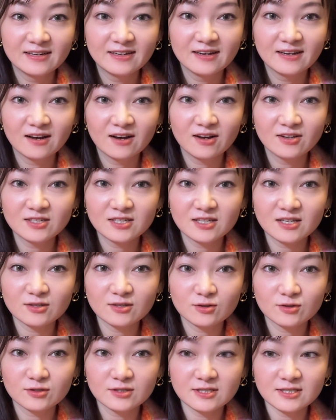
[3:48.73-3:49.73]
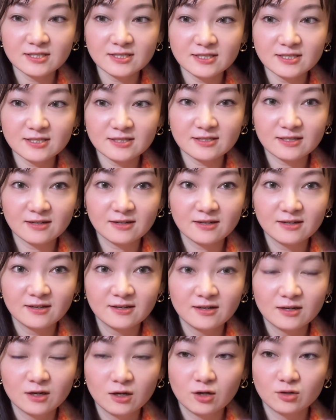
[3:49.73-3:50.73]
然后这个就细细的，
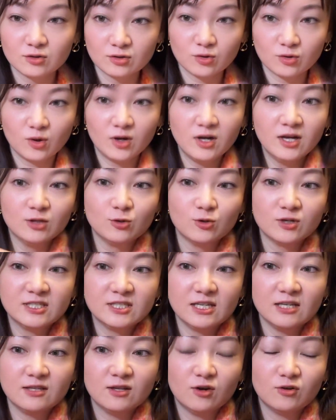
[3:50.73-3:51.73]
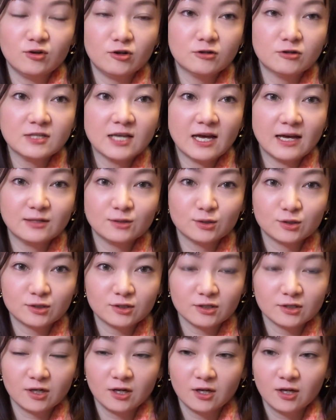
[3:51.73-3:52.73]
就我很多线头留下来，就
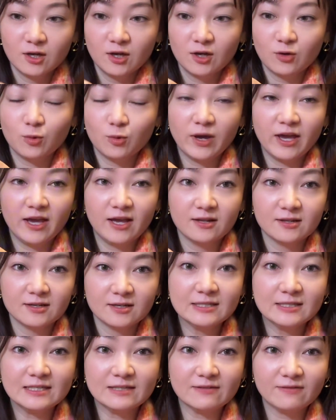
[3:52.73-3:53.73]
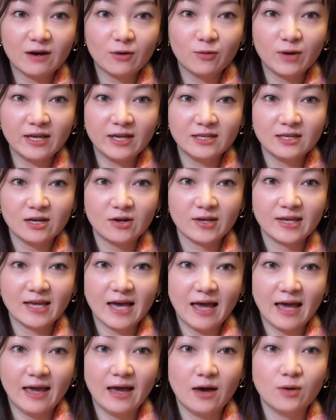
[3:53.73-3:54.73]
是为了以防万一要
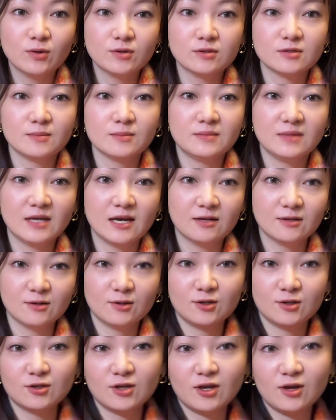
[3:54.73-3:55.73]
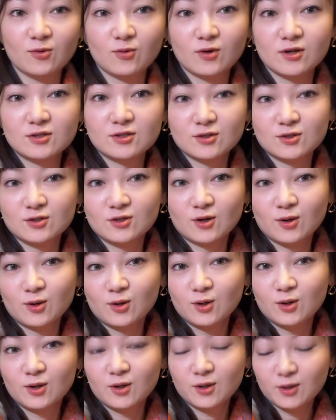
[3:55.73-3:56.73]
改啊或者怎么样，所以我就有
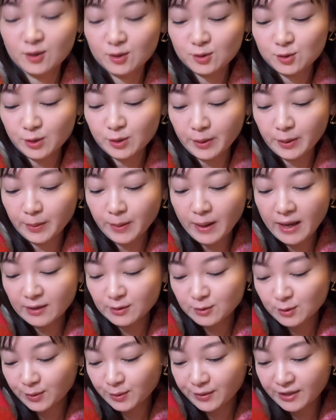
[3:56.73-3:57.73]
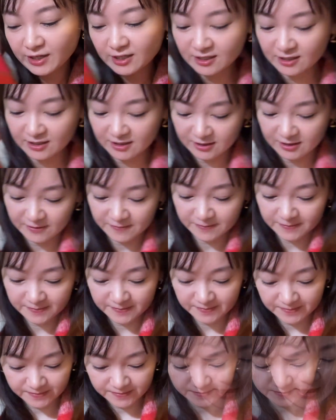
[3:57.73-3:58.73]
雪花学会了。
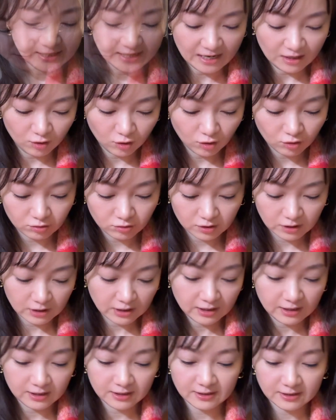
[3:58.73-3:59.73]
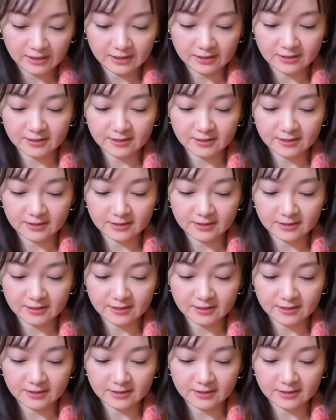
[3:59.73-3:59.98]
然后呢，婷